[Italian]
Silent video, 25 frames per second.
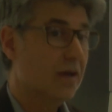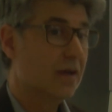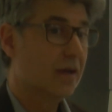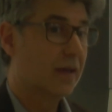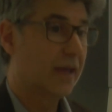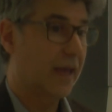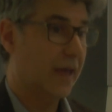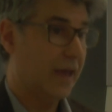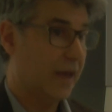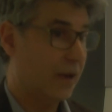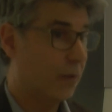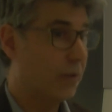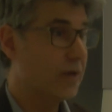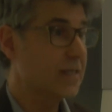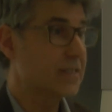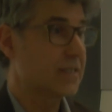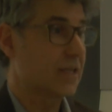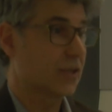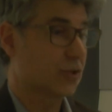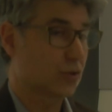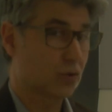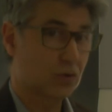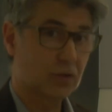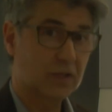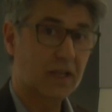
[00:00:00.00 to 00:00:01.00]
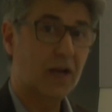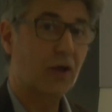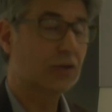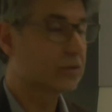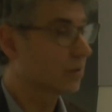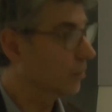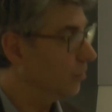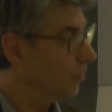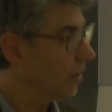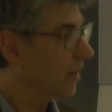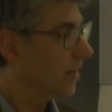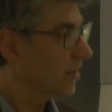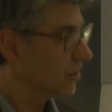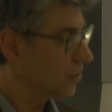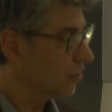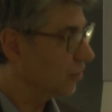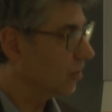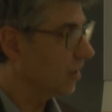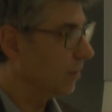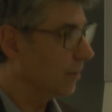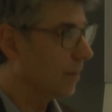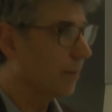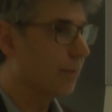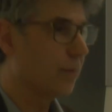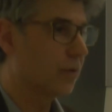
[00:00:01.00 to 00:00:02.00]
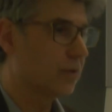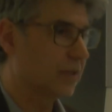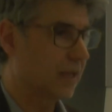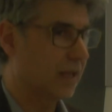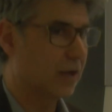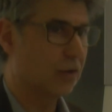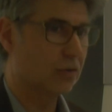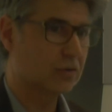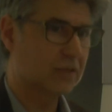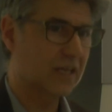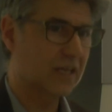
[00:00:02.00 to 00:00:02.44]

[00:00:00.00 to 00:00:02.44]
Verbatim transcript: che queste sono delle ottime occasioni per poterlo